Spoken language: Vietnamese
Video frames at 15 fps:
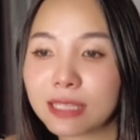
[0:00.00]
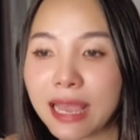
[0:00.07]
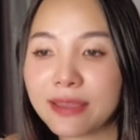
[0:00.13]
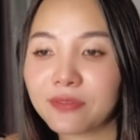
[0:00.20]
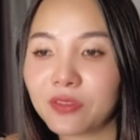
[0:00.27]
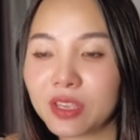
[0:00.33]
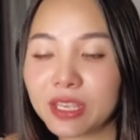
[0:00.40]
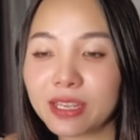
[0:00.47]
tại
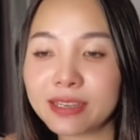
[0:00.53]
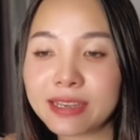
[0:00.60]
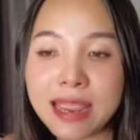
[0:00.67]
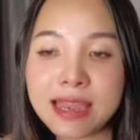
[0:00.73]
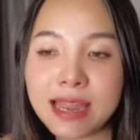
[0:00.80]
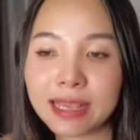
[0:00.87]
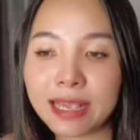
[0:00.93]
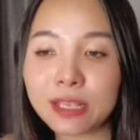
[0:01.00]
vì á,
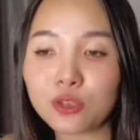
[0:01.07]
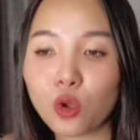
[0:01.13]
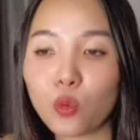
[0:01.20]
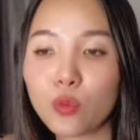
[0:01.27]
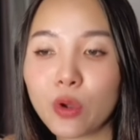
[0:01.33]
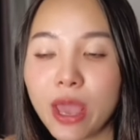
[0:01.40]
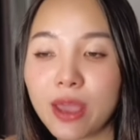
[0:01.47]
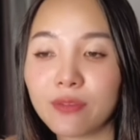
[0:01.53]
đây là cái
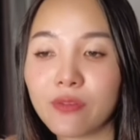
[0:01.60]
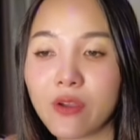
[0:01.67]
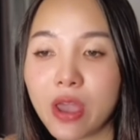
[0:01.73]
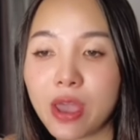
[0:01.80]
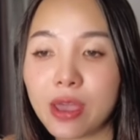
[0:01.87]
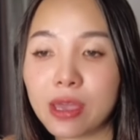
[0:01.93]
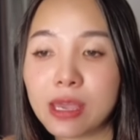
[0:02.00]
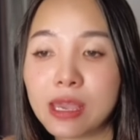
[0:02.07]
chủ đề
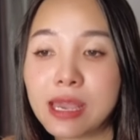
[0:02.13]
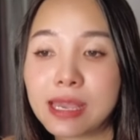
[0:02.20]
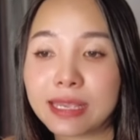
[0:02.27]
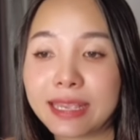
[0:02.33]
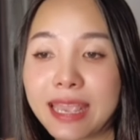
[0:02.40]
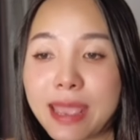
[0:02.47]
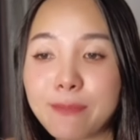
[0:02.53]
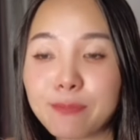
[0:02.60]
về
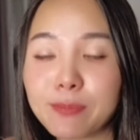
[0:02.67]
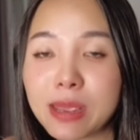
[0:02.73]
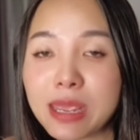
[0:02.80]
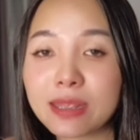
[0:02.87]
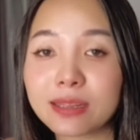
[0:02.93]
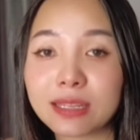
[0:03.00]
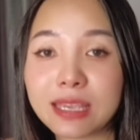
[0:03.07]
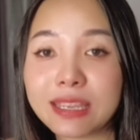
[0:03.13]

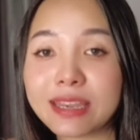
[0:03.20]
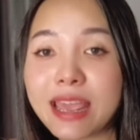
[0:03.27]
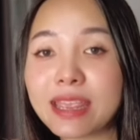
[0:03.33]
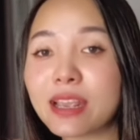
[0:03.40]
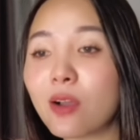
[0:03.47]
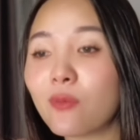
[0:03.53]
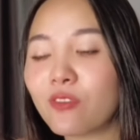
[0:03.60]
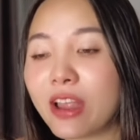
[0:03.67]
gaming, thì
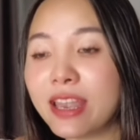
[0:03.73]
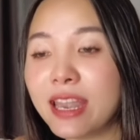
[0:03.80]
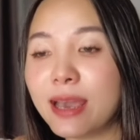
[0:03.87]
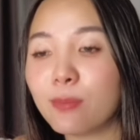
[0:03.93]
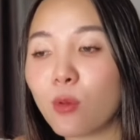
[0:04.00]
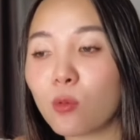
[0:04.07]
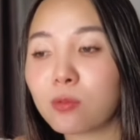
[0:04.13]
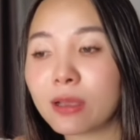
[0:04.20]
đây không phải
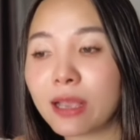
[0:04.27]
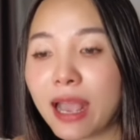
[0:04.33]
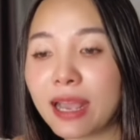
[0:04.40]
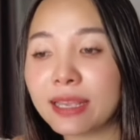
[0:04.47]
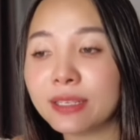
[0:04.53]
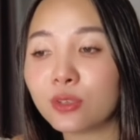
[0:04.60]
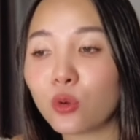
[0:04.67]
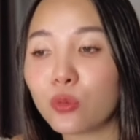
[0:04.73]
là một
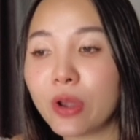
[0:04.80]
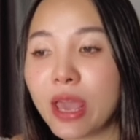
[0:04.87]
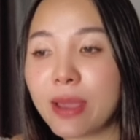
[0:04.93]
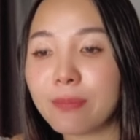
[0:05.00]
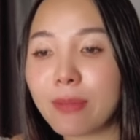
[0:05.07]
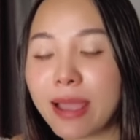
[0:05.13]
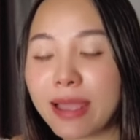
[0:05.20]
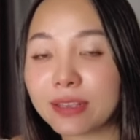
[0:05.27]
cái chủ đề
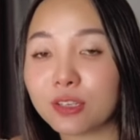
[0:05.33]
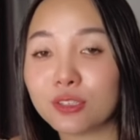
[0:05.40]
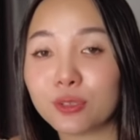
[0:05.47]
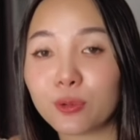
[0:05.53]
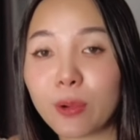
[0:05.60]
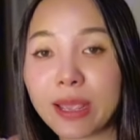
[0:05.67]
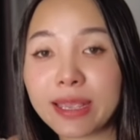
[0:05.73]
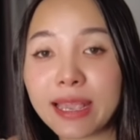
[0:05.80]
mà
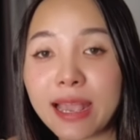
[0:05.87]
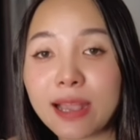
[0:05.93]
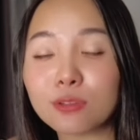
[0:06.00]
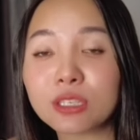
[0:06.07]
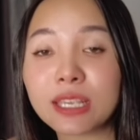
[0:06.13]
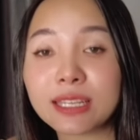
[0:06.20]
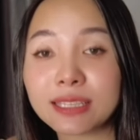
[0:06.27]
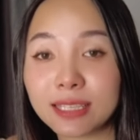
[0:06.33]
người quảng cáo
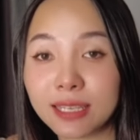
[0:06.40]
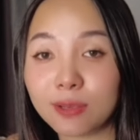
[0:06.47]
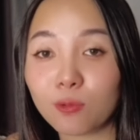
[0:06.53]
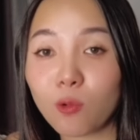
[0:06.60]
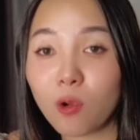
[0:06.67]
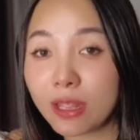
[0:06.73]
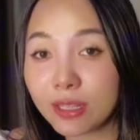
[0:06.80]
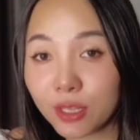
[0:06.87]
chi
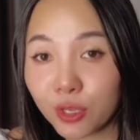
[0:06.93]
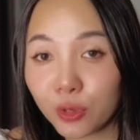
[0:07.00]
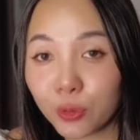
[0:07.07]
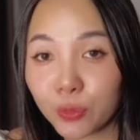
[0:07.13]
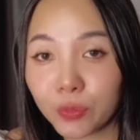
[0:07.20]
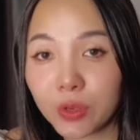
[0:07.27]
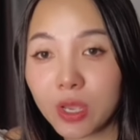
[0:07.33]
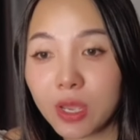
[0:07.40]
tiền quá
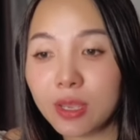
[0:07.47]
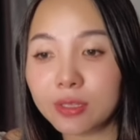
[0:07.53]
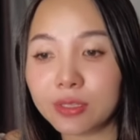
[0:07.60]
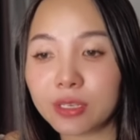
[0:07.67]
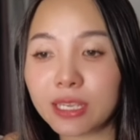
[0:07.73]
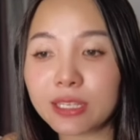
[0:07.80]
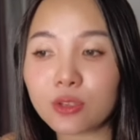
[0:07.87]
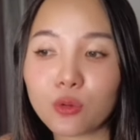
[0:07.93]
nhiều.
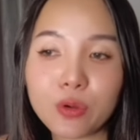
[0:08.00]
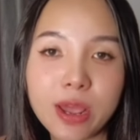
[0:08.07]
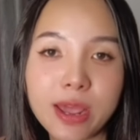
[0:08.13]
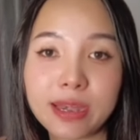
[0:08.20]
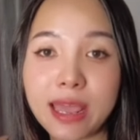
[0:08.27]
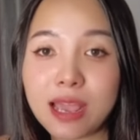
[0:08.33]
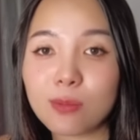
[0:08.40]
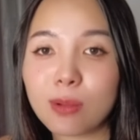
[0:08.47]
Những cái chủ đề
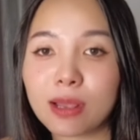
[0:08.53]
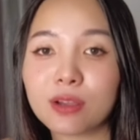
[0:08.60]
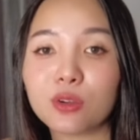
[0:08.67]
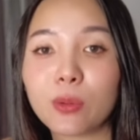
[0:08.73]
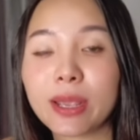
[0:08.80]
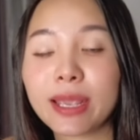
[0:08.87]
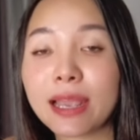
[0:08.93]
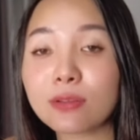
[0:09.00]
nào mà người
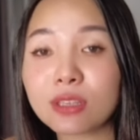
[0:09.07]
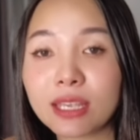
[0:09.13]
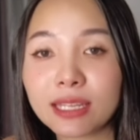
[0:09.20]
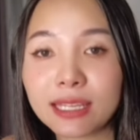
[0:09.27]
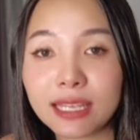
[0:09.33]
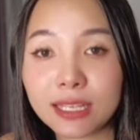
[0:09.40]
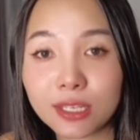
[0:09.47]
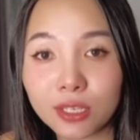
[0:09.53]
quảng cáo
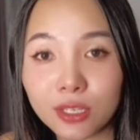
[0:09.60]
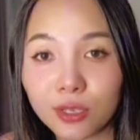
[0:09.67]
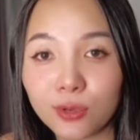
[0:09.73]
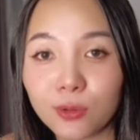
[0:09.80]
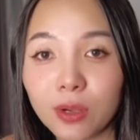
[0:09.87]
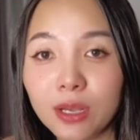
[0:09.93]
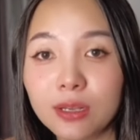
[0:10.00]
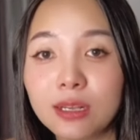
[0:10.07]
chi tiền
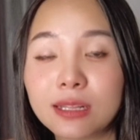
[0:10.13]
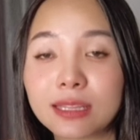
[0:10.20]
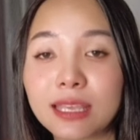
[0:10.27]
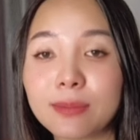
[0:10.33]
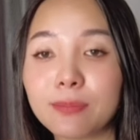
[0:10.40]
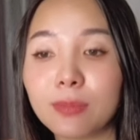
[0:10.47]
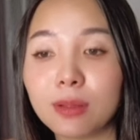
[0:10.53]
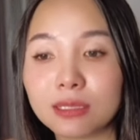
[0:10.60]
nhiều á
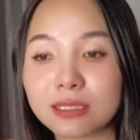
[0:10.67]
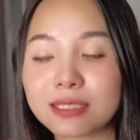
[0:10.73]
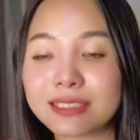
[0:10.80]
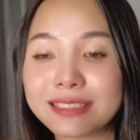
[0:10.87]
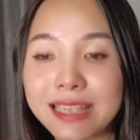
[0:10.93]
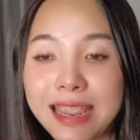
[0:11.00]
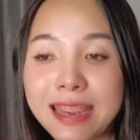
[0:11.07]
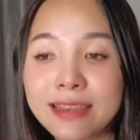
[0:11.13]
thì mình
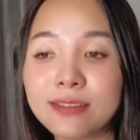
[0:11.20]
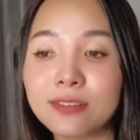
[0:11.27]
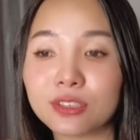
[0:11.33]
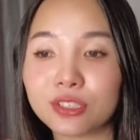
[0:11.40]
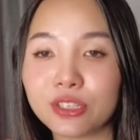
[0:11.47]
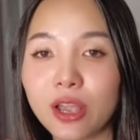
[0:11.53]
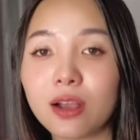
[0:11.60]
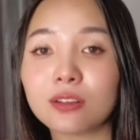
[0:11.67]
sẽ được
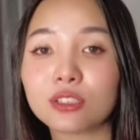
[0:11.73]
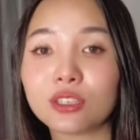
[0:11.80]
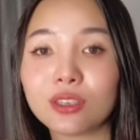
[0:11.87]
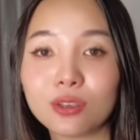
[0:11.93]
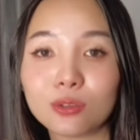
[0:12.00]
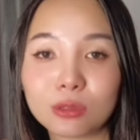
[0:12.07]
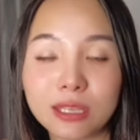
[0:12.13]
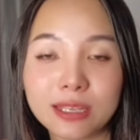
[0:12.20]
nhận
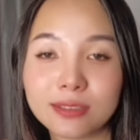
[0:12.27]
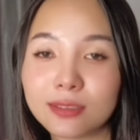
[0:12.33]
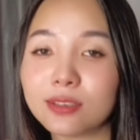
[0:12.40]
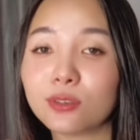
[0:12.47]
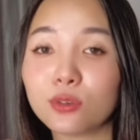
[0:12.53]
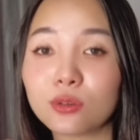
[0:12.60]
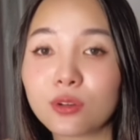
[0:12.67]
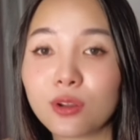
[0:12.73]
nhiều tiền
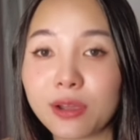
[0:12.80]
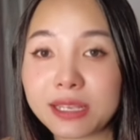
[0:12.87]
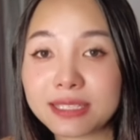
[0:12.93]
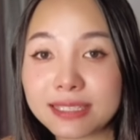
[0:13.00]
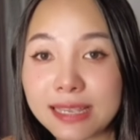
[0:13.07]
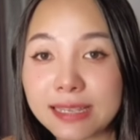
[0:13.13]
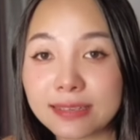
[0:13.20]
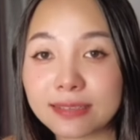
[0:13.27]
từ Google
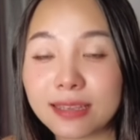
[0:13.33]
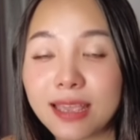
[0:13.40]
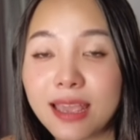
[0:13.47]
AdSense.